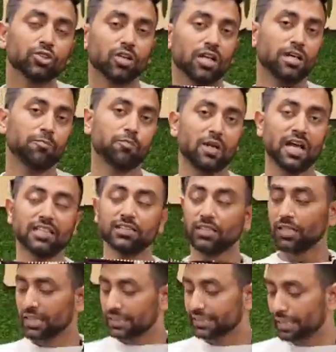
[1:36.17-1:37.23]
করা প্রাইস
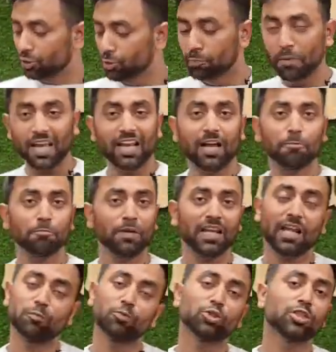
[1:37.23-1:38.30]
যেহেতু মেলা
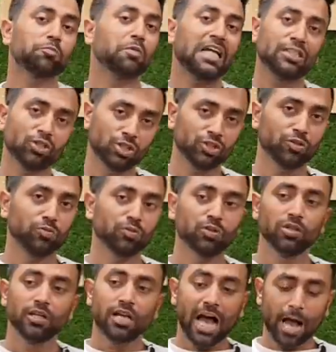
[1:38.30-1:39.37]
মেলার মতো প্রাইস হতে হবো
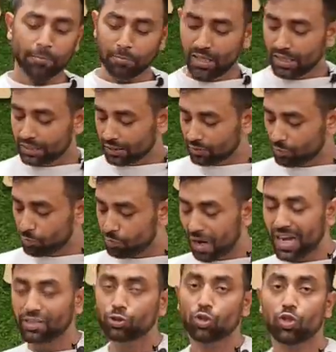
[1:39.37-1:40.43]
আপনার
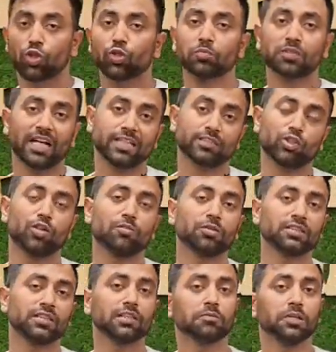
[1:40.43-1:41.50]
প্রাইসটা ওরকম থাকতে হবে
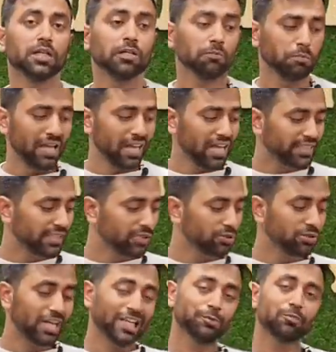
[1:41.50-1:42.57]
যে মেলা যেহেতু
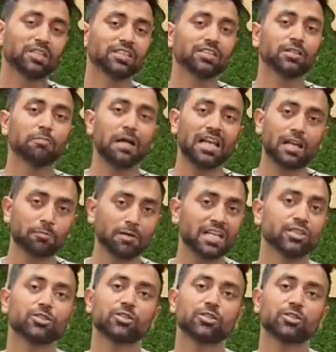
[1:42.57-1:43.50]
জাহিদবে দিছে মেলার প্রাইসও